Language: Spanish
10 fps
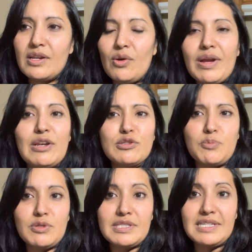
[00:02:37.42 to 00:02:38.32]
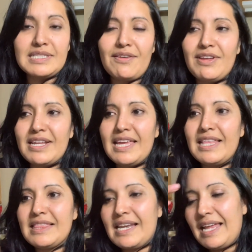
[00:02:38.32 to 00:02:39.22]
Creo que los postres, a ver
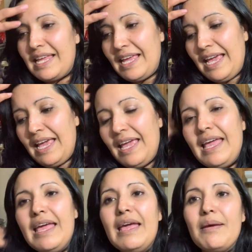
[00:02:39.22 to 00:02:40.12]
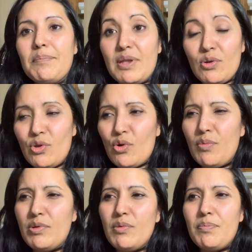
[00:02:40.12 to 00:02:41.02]
quién trae qué, pero yo
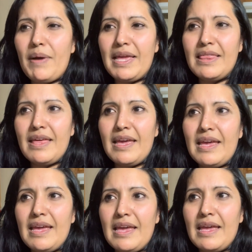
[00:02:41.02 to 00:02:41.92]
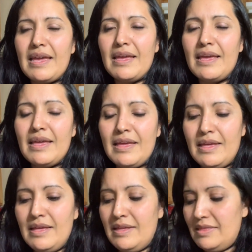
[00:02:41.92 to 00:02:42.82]
compré un pay de,
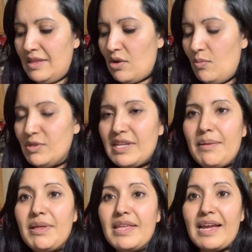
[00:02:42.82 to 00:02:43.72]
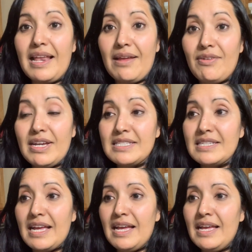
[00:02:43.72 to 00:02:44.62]
de ¿cómo se llama? De
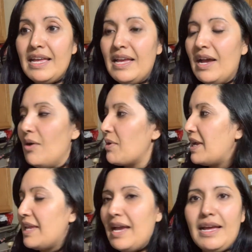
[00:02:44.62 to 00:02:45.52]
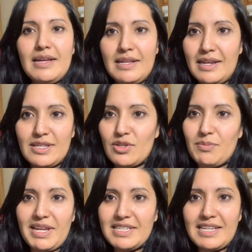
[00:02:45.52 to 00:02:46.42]
calabaza. Aunque ya las
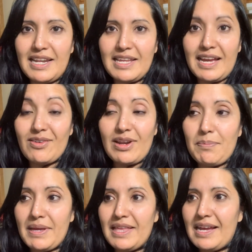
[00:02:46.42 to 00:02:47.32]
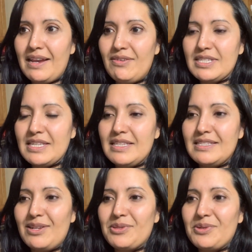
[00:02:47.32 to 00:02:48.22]
hormigas ya le llegaron al pay de calabaza
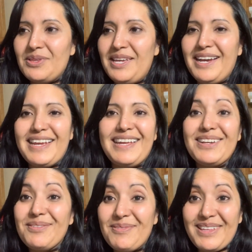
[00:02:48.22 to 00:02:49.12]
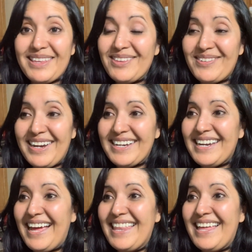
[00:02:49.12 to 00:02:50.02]
desde el otro día, aquí no puede durar
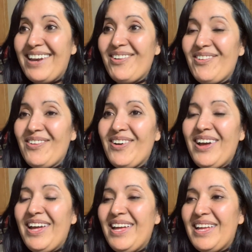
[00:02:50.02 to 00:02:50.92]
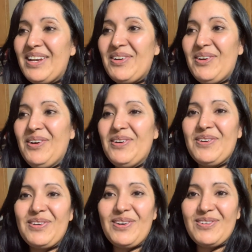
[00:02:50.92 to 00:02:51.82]
nada lo,
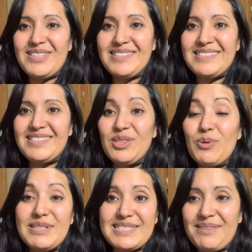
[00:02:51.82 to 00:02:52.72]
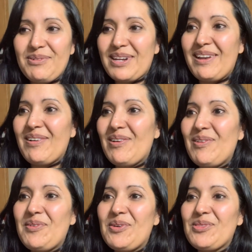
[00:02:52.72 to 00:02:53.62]
lo, lo dulce, porque luego,
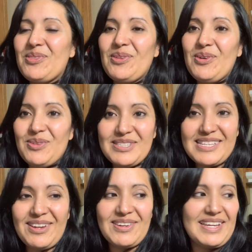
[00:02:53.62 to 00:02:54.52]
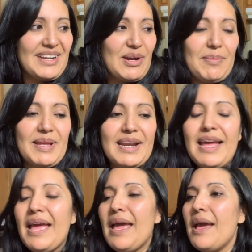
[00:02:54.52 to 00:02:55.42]
luego todos se lo quieren comer.
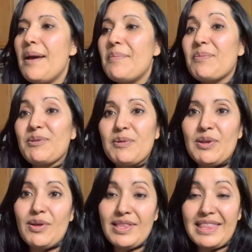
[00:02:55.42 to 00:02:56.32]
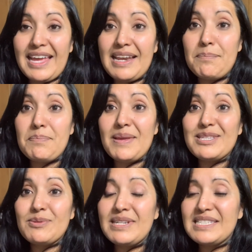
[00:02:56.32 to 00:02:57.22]
Pero pues bueno, dejen
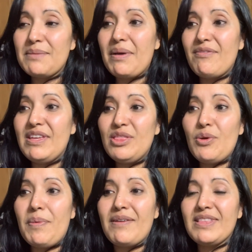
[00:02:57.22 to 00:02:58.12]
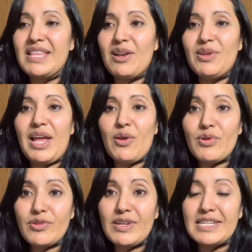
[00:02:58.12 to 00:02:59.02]
empiezo en ese pavito para aventarlo ya al
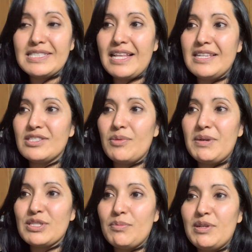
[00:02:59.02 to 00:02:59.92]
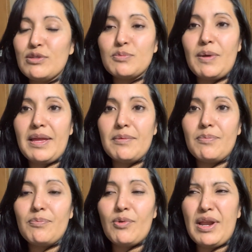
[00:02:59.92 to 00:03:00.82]
horno y que esté listo más o menos para,
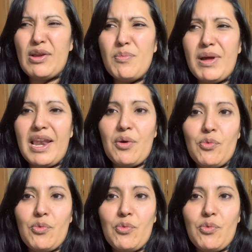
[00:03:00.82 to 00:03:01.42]
por ahí como a la